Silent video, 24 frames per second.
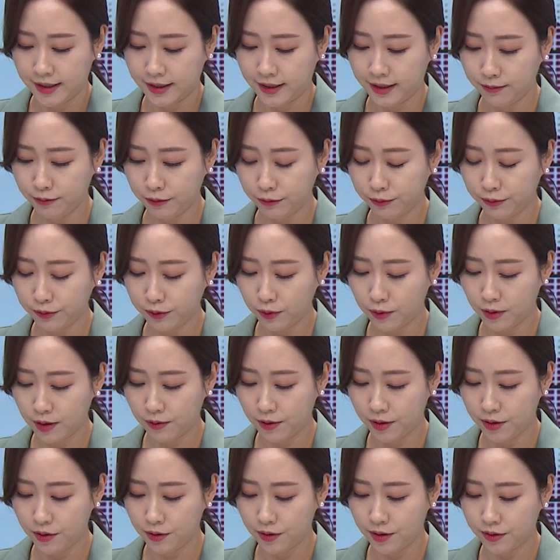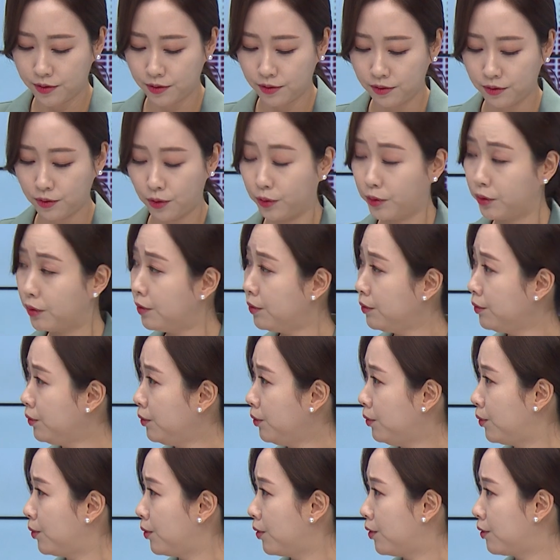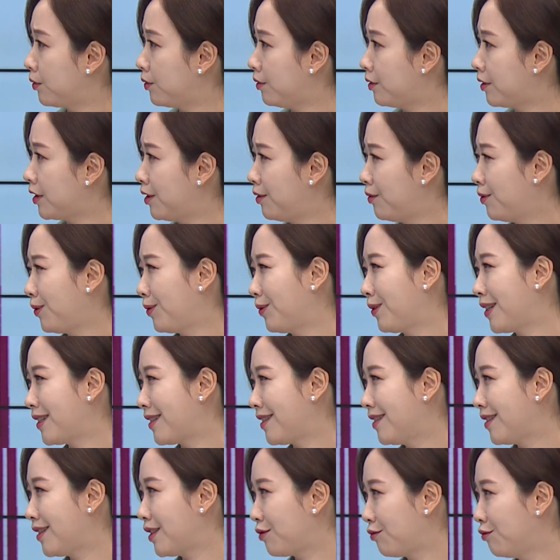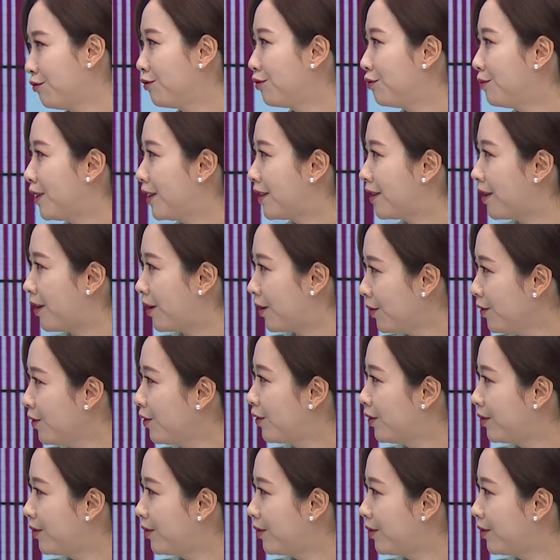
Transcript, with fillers: 이 부분과 관련해서는 어떤 노력을 기울이고 계신지 궁금한데요.